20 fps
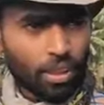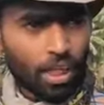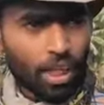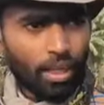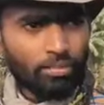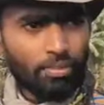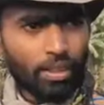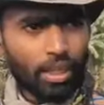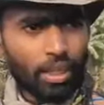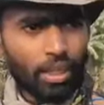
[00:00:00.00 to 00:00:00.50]

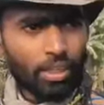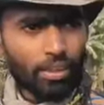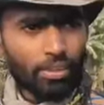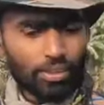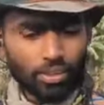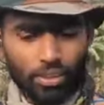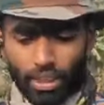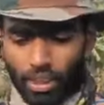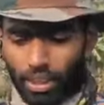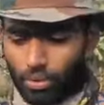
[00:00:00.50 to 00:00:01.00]
আমরা
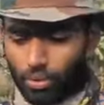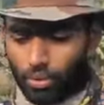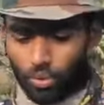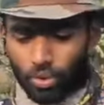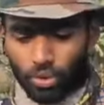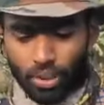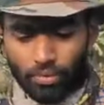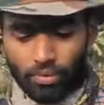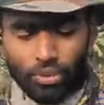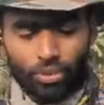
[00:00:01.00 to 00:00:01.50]

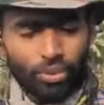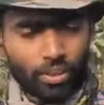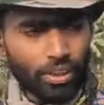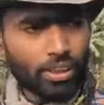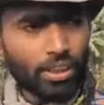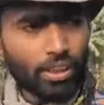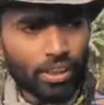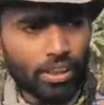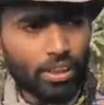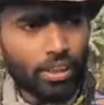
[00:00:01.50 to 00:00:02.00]
শুকনো খাবার সঙ্গে
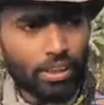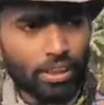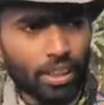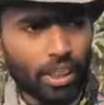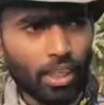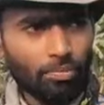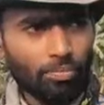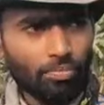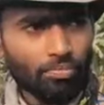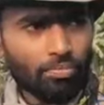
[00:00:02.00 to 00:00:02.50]
নিয়ে
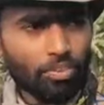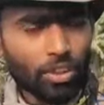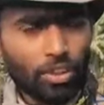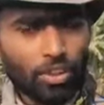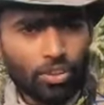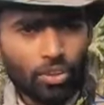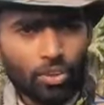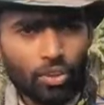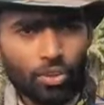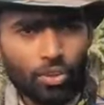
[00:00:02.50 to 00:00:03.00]
নিয়েছিলাম
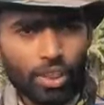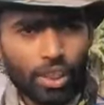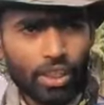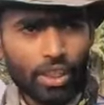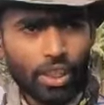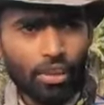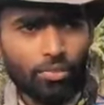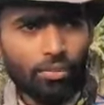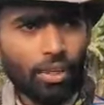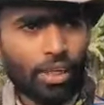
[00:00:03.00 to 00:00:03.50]
তো সেই
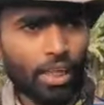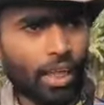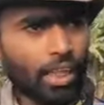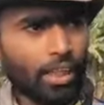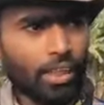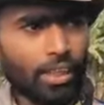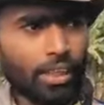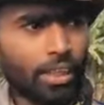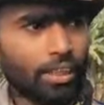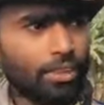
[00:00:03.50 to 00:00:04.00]
খাবার
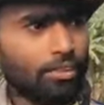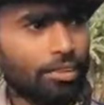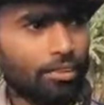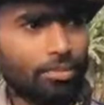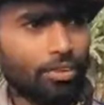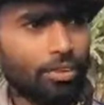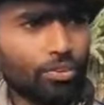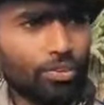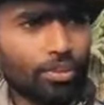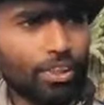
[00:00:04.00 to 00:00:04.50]
হালকা
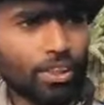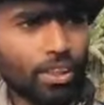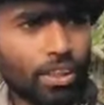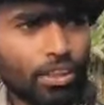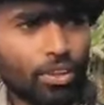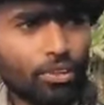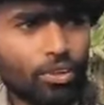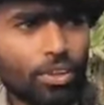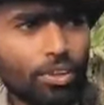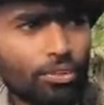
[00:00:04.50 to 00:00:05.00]
টিফিন করে
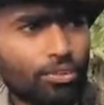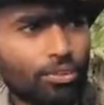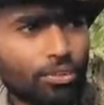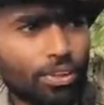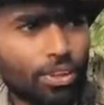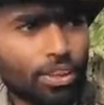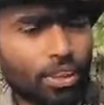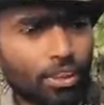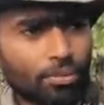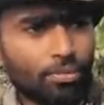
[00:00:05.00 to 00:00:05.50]
নিয়েছি ওই কুড়ি
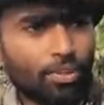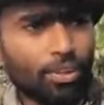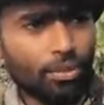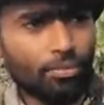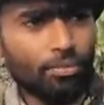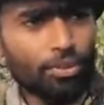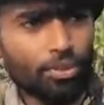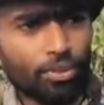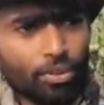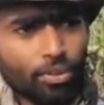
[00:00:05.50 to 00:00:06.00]
তিরিশ
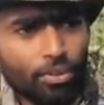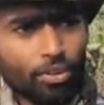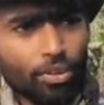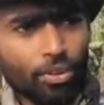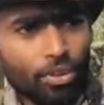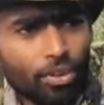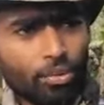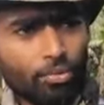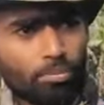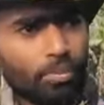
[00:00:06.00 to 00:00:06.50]
মিনিটের মতো
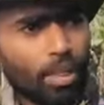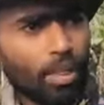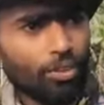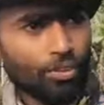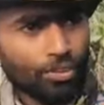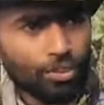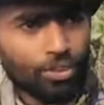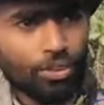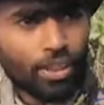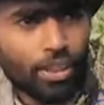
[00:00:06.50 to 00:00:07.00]

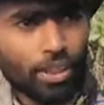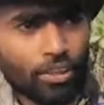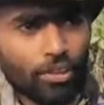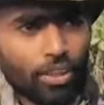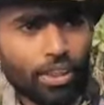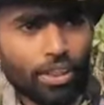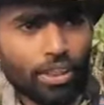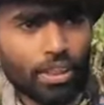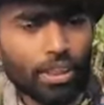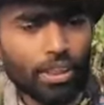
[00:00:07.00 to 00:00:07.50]
মালঞ্চ থেকে
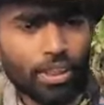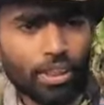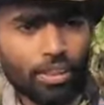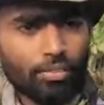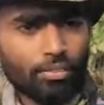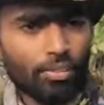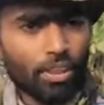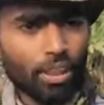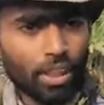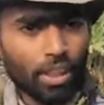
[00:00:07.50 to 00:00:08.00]
ওখান থেকে
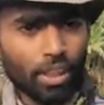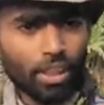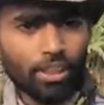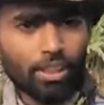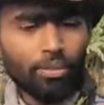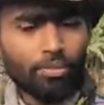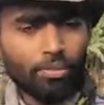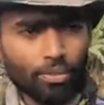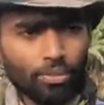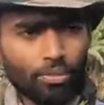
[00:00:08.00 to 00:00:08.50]

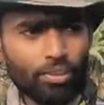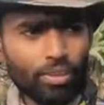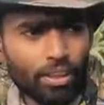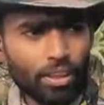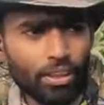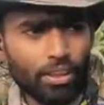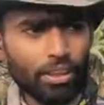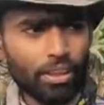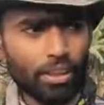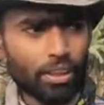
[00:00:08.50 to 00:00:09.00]
টিফিন করে
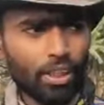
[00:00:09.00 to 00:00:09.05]
নিয়েছি